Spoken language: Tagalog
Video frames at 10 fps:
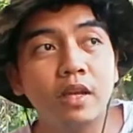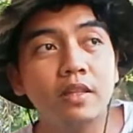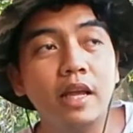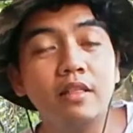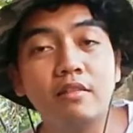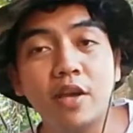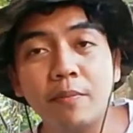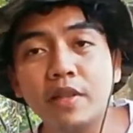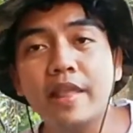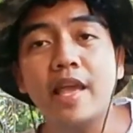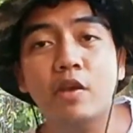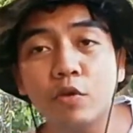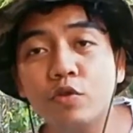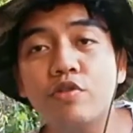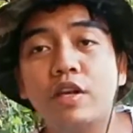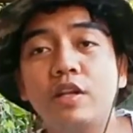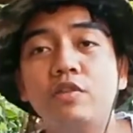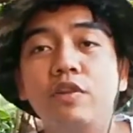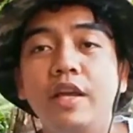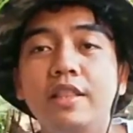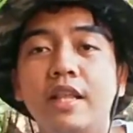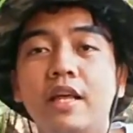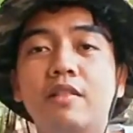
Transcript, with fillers: Then, syempre, thank you dun sa nag-donate na